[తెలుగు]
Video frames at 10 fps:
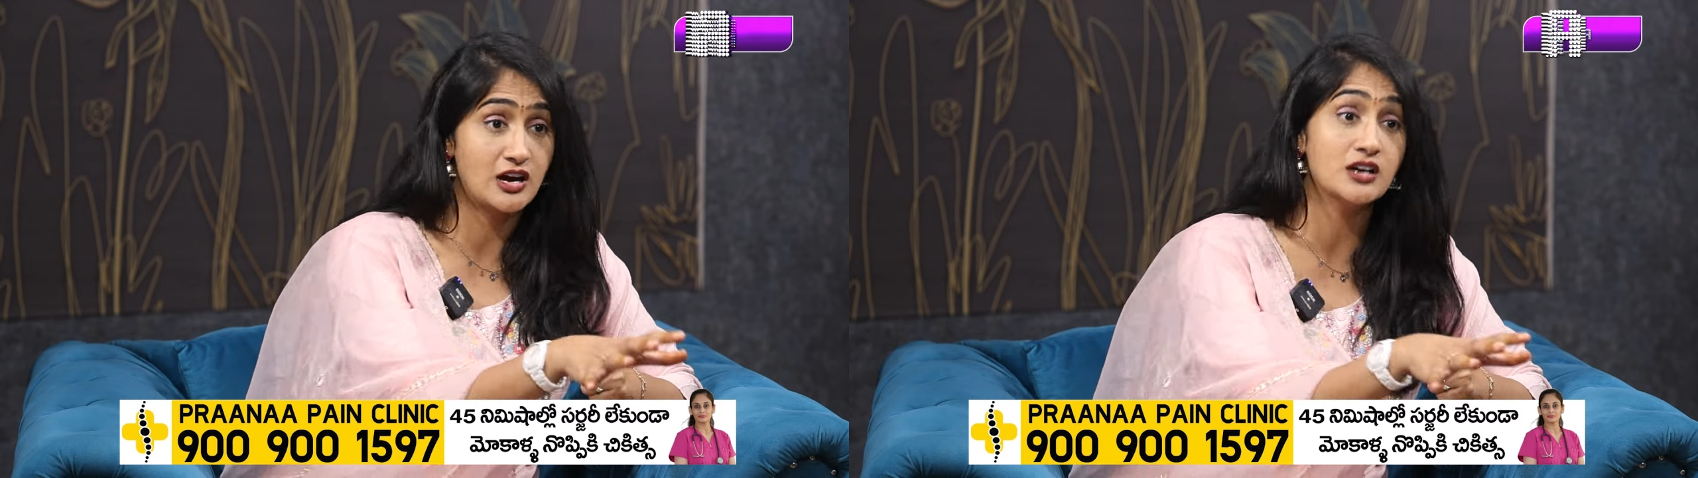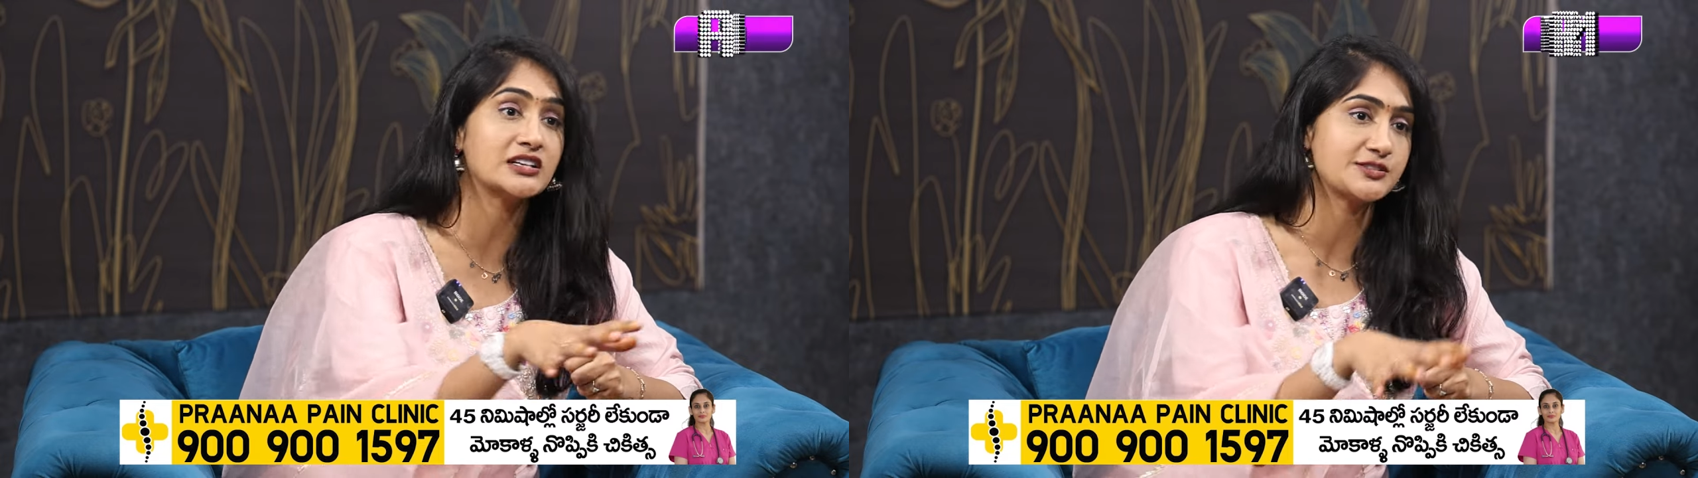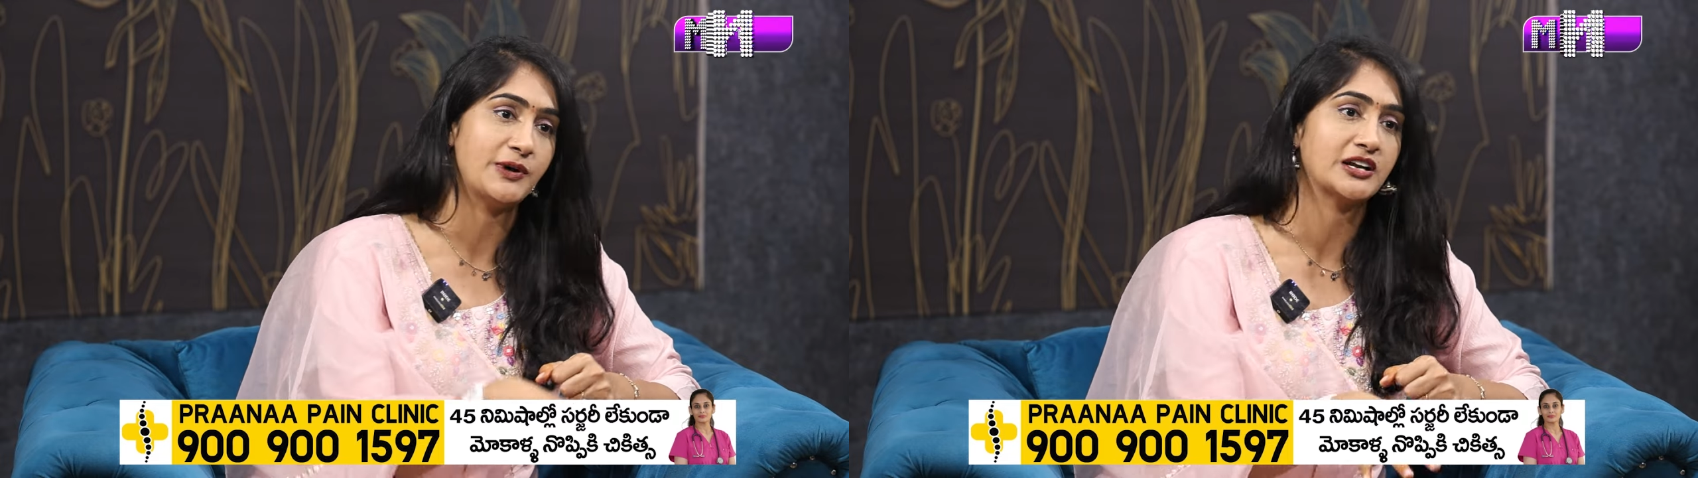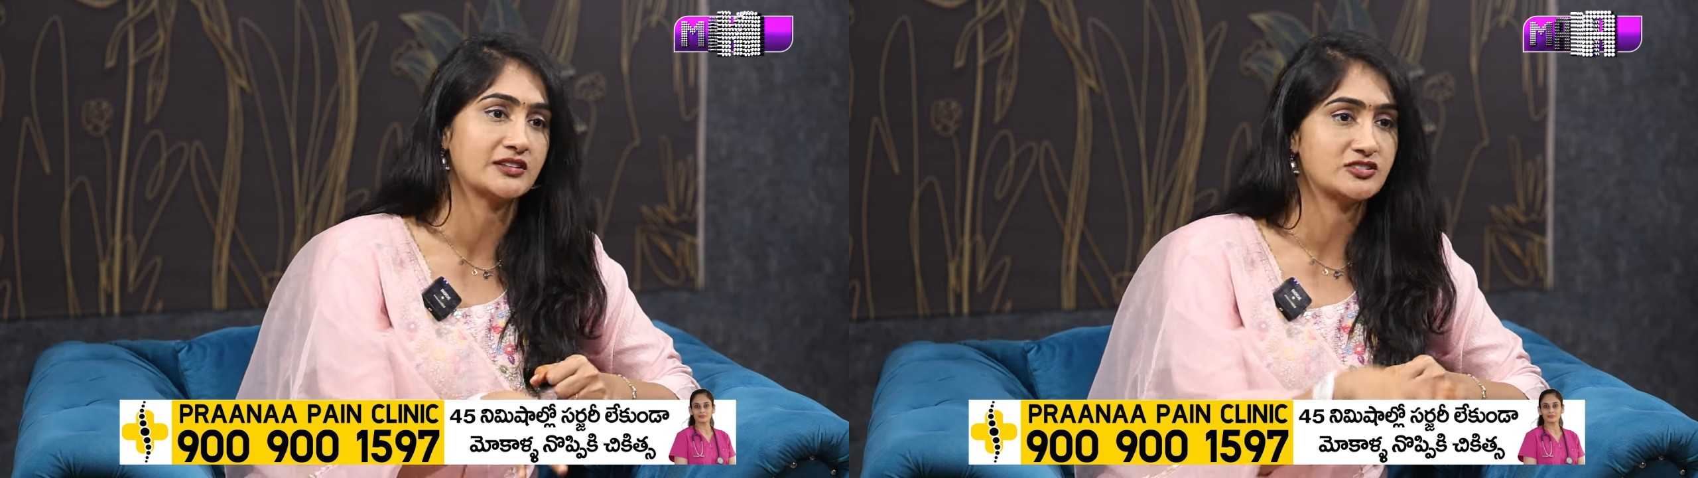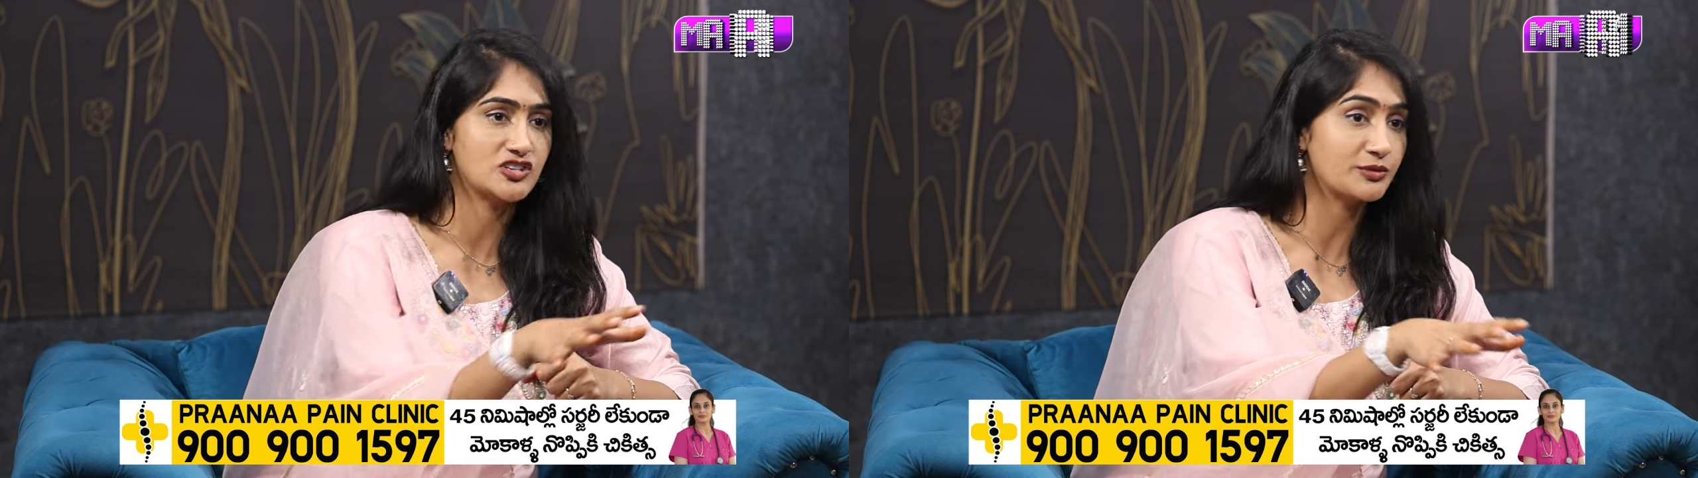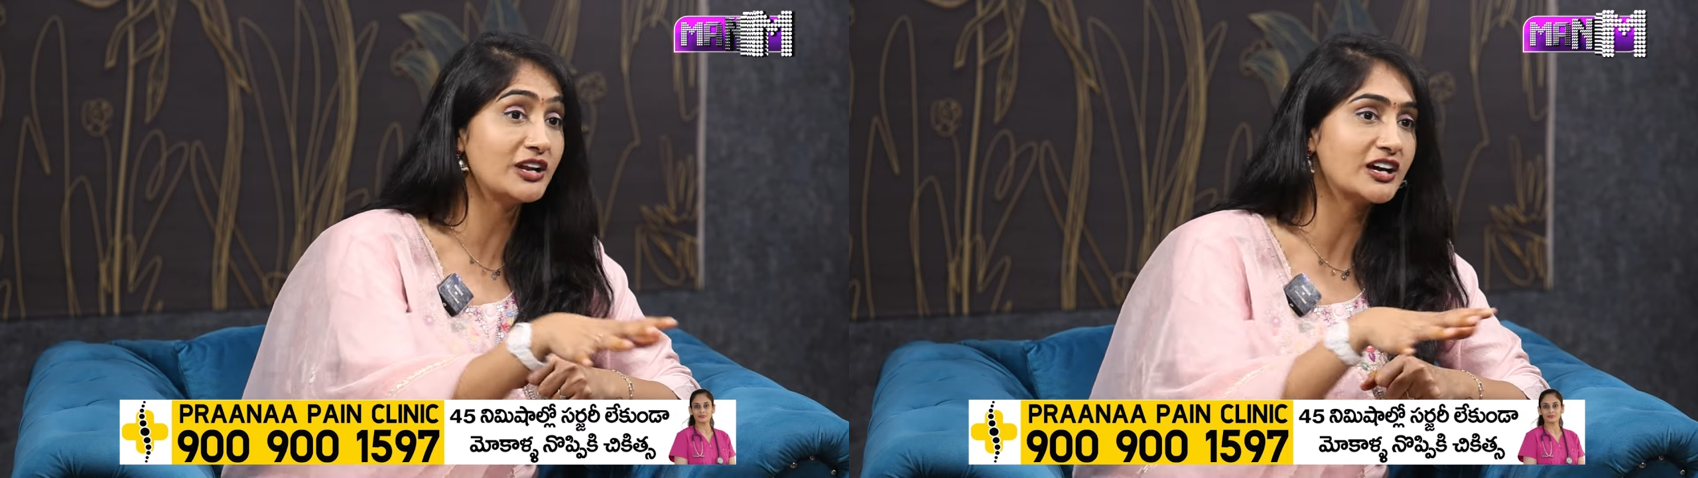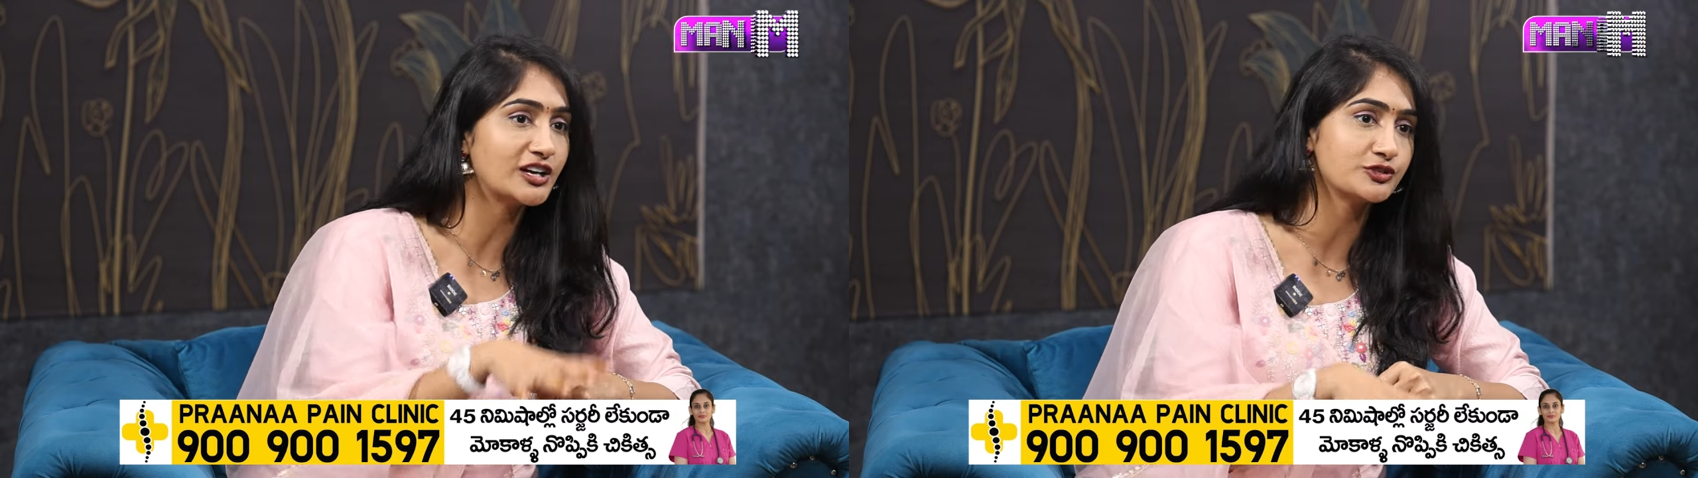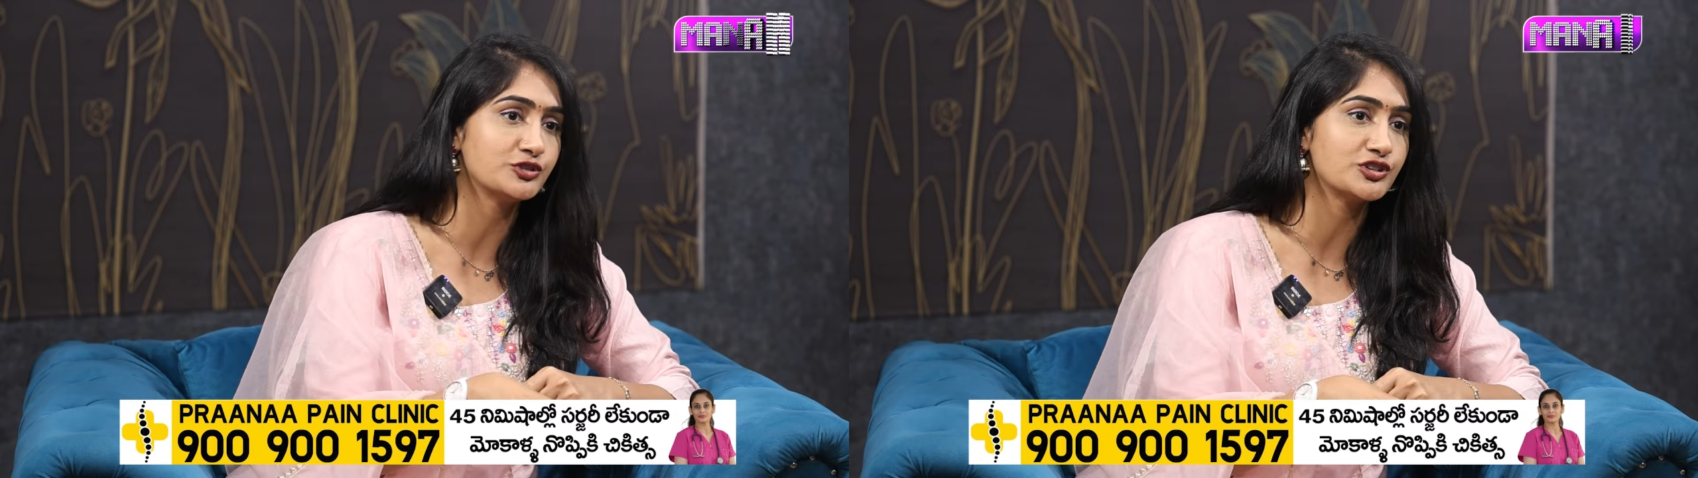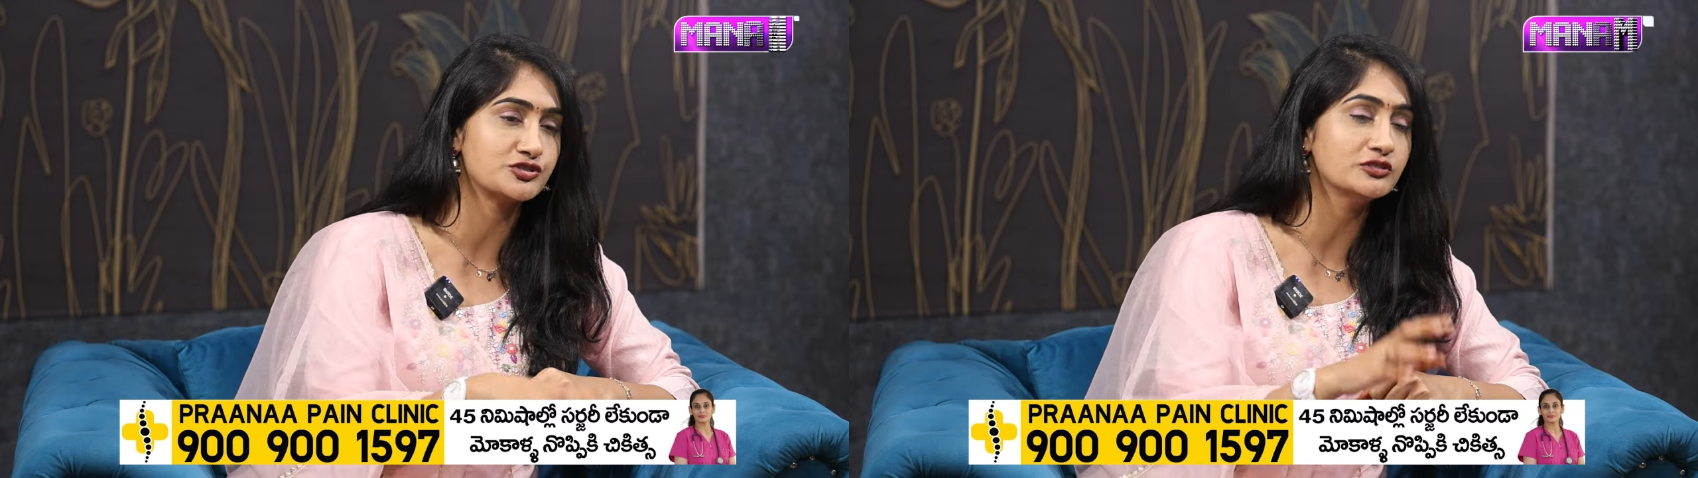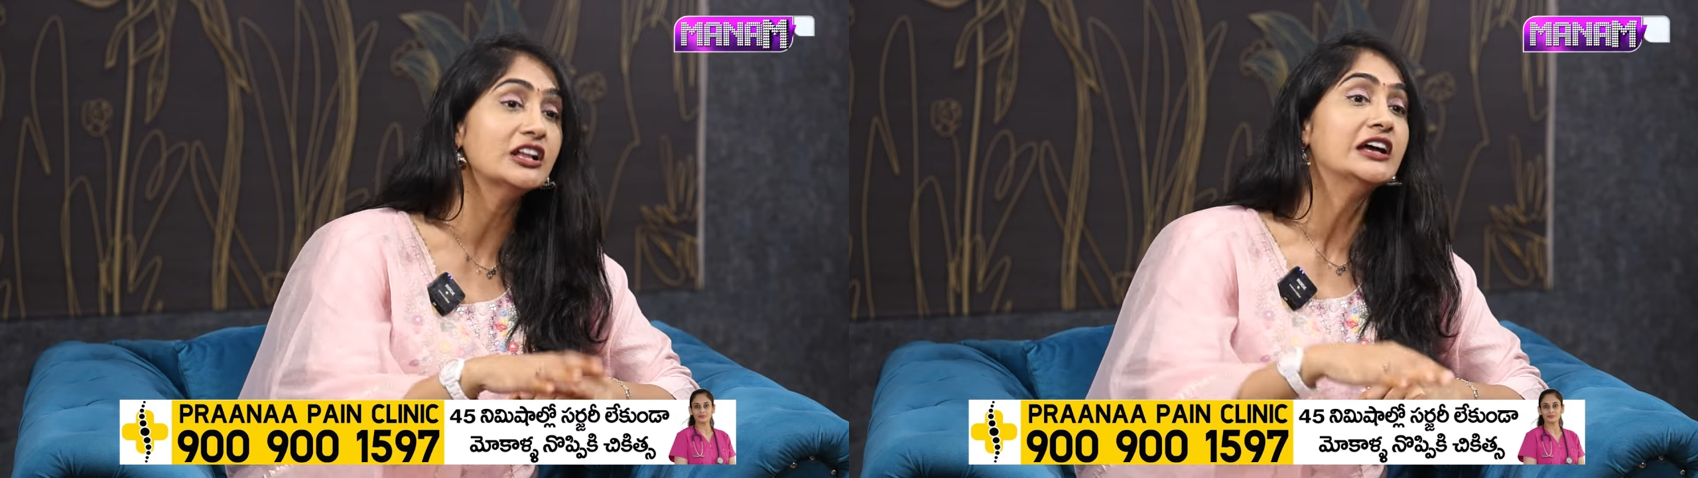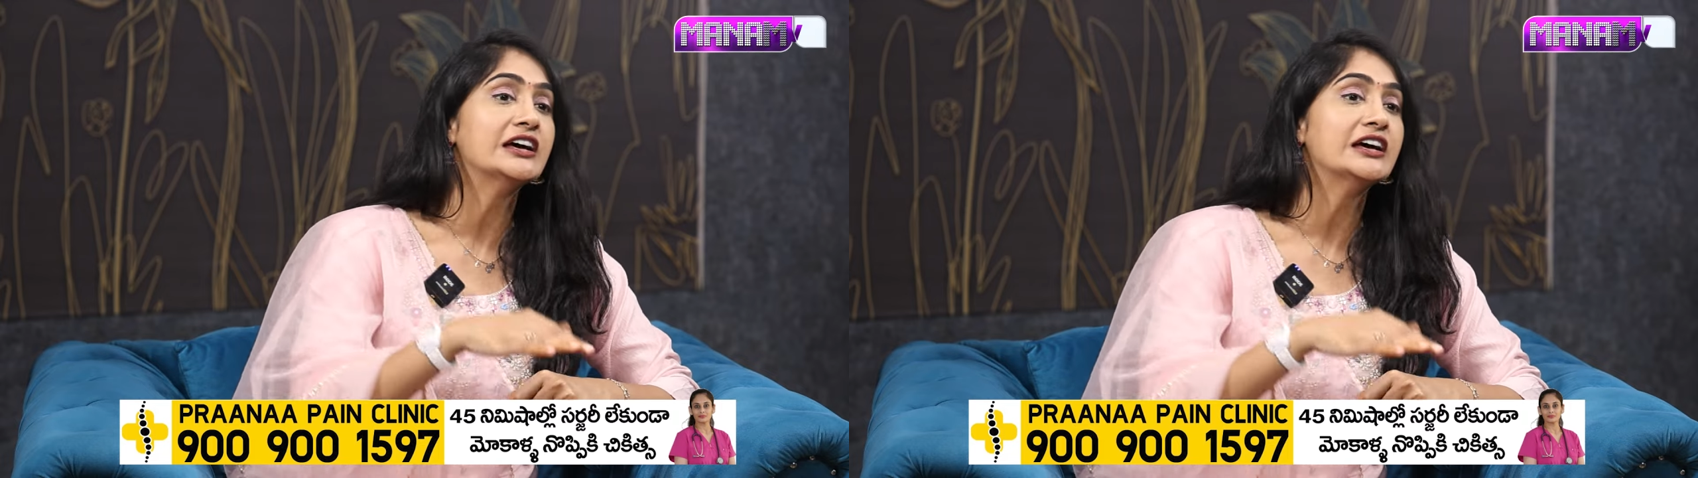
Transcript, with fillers: కాంగ్రెస్ పార్టీది షర్మిల గారిది ఉండొచ్చు చూడొచ్చు